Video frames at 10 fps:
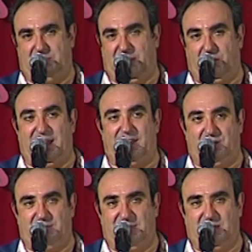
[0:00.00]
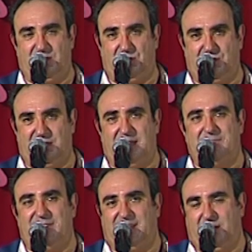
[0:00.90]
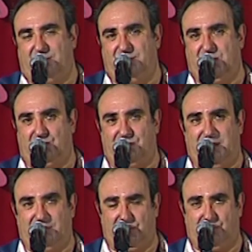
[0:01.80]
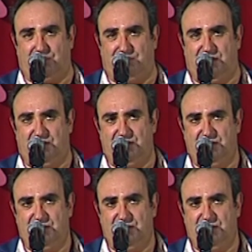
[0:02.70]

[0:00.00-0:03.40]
per l'orario mi hanno detto di chiamare che non disturbavo. Disturbo?